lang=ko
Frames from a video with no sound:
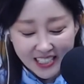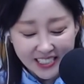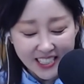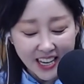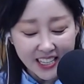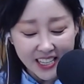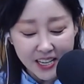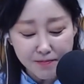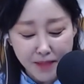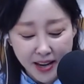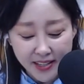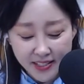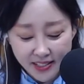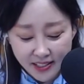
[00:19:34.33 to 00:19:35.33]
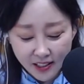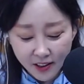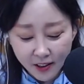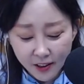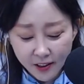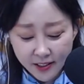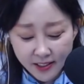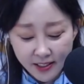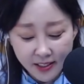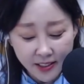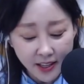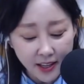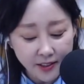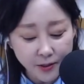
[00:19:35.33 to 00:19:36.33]
자, 이
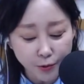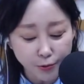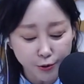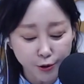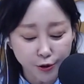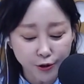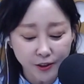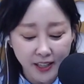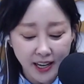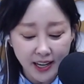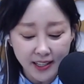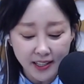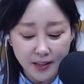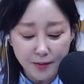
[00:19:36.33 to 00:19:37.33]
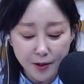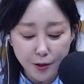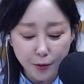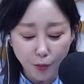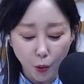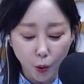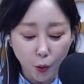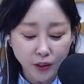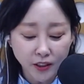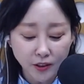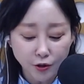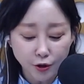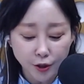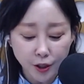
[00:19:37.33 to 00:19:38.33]
메스터스에서 우승을 하게 되면요,
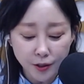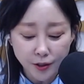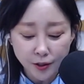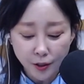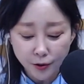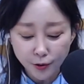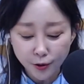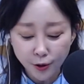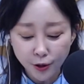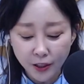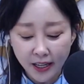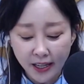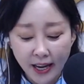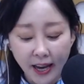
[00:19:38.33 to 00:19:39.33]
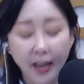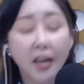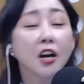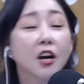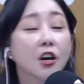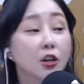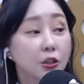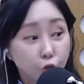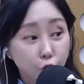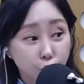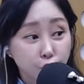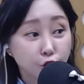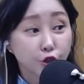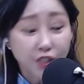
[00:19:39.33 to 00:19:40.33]
모든 출연 선수들에게
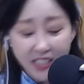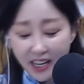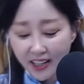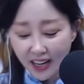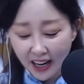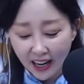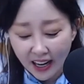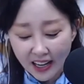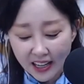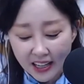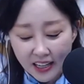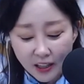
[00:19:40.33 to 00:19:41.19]
우승자가, 아.